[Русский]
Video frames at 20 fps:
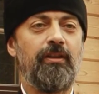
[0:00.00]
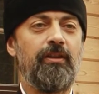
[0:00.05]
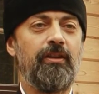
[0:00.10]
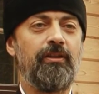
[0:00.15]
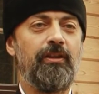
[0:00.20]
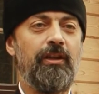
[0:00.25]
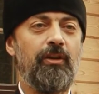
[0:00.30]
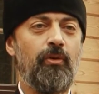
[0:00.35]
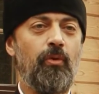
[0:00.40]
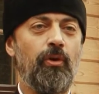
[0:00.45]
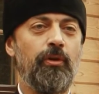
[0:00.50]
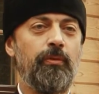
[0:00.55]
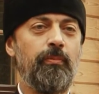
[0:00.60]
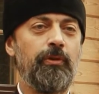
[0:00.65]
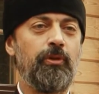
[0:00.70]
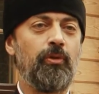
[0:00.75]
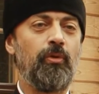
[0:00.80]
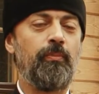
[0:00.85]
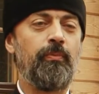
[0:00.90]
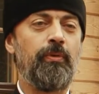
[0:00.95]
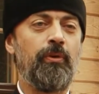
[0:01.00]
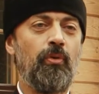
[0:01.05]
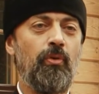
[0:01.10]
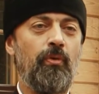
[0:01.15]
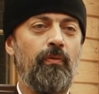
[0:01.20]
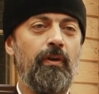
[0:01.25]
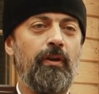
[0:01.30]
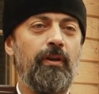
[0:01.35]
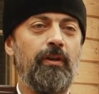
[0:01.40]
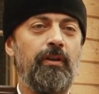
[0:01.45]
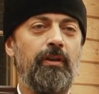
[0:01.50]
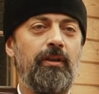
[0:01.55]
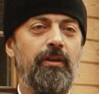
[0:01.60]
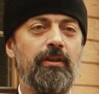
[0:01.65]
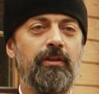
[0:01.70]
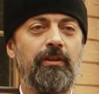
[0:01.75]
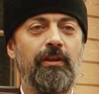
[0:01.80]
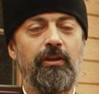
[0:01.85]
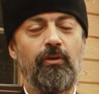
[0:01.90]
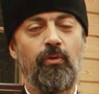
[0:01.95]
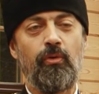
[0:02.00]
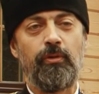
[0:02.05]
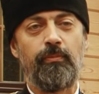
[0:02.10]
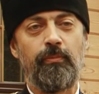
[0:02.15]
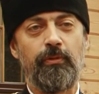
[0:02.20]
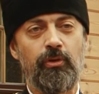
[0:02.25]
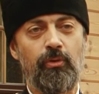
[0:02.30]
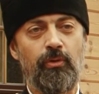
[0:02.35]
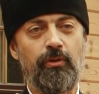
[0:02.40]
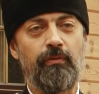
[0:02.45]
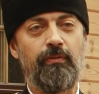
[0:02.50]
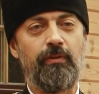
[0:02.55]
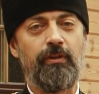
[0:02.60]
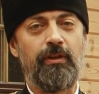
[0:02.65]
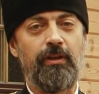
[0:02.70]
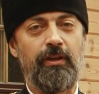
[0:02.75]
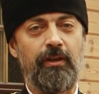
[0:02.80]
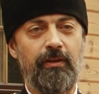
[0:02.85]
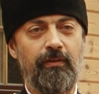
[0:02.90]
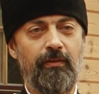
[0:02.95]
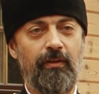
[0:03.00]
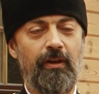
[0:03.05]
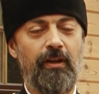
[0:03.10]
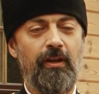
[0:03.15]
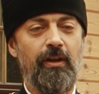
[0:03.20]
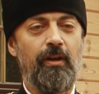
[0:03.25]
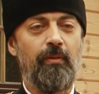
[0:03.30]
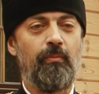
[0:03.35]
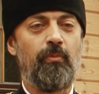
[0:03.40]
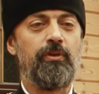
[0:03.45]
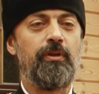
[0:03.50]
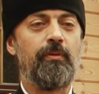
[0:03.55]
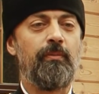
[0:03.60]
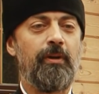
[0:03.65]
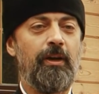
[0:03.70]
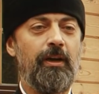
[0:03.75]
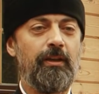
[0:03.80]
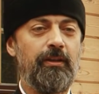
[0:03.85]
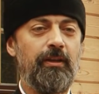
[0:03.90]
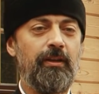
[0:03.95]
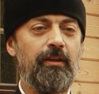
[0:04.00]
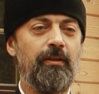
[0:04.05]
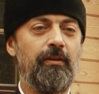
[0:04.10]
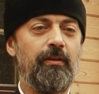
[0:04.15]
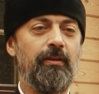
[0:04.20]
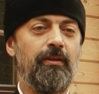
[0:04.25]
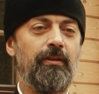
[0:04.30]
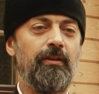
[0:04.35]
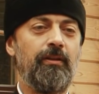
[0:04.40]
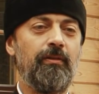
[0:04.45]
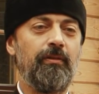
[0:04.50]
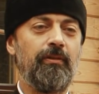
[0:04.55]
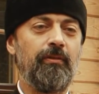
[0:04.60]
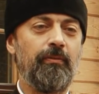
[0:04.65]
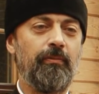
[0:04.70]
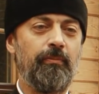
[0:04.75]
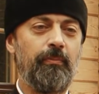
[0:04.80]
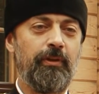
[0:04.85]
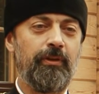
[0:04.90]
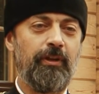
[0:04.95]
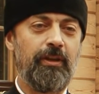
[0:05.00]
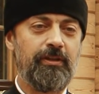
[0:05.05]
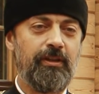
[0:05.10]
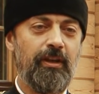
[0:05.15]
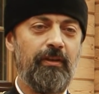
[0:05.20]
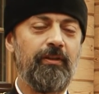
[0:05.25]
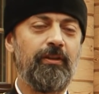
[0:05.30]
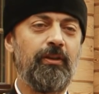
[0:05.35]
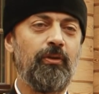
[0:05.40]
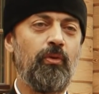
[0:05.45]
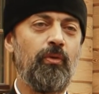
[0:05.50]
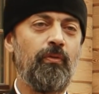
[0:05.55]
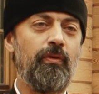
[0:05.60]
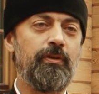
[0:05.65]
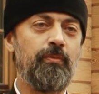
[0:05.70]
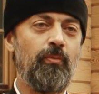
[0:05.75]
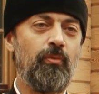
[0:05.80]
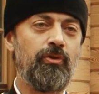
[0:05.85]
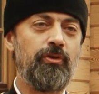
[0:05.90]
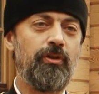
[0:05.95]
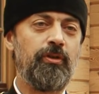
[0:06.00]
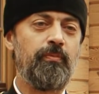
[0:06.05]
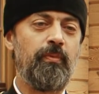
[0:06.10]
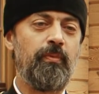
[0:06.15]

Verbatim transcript: недалеко от метро Перова и недалеко от метро Новогиреева. Будем рады э, предоставить такую возможность